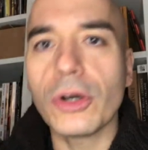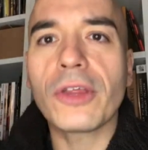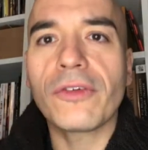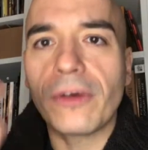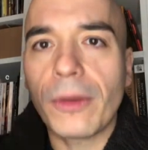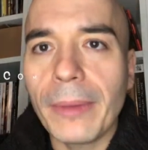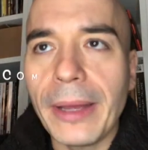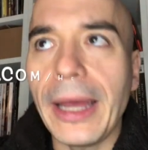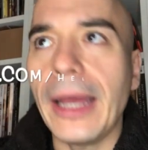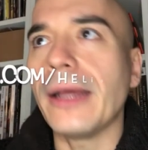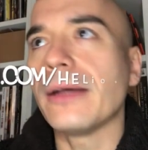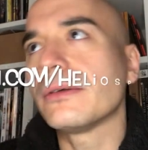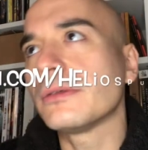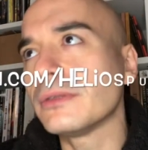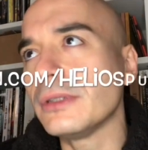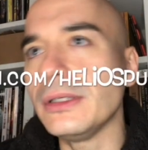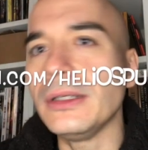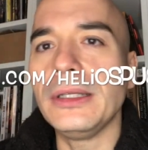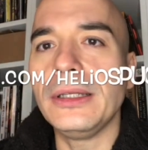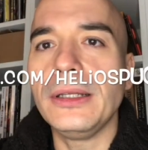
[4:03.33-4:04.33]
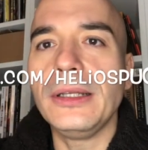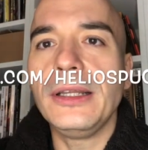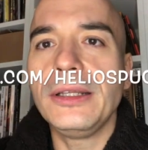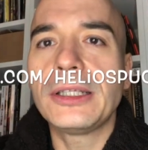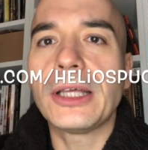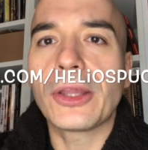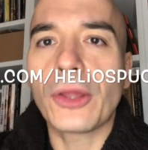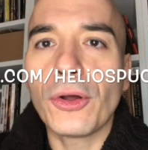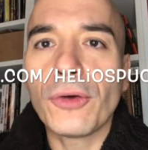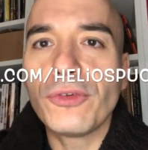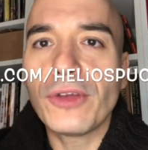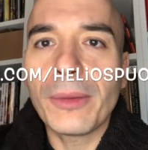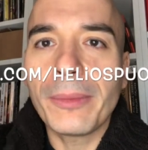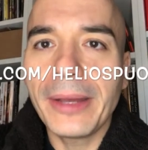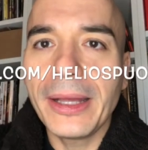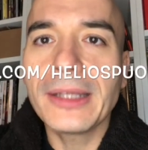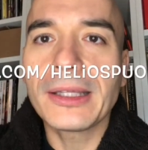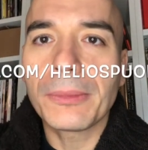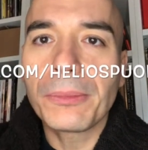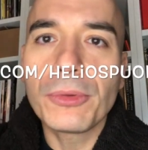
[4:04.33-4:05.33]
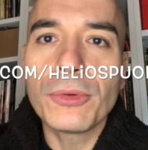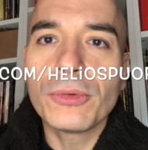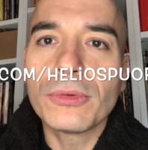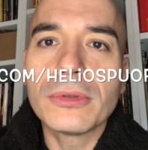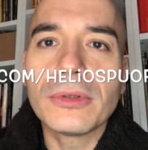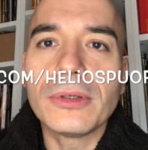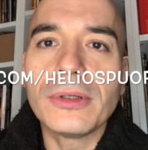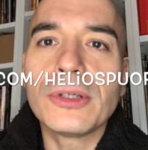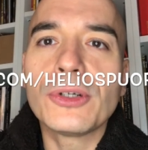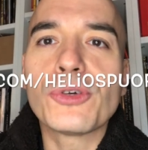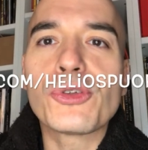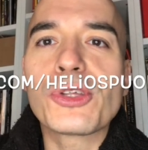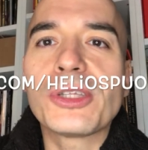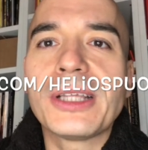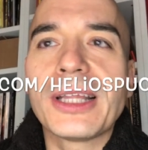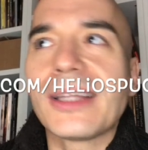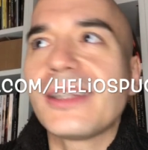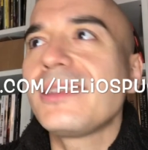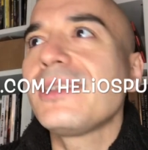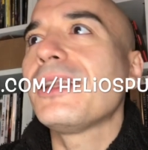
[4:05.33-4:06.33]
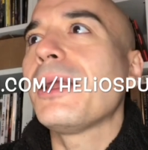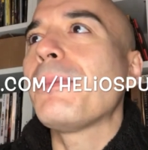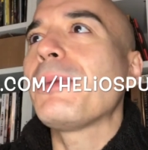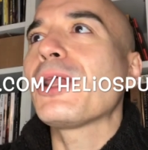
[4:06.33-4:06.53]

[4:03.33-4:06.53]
vabbè, li, li terrò ovviamente più in considerazione,